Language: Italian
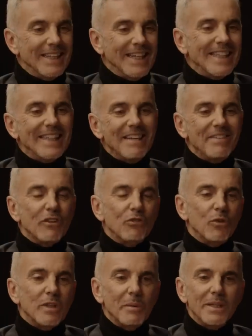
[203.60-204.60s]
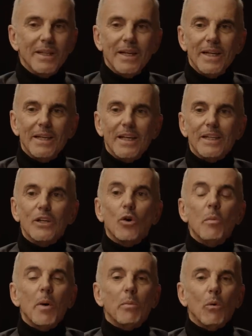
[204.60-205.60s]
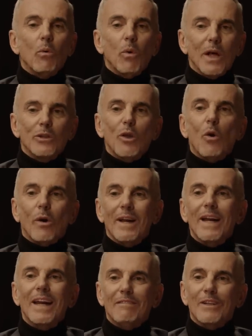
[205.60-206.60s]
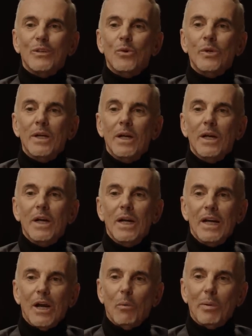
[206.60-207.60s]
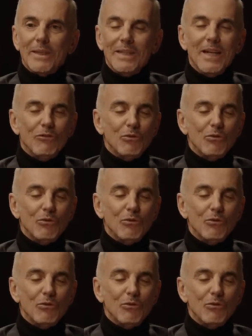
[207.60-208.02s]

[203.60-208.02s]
le devi assolutamente chiedere di come ha procurato a Ornella Vanoni la copertina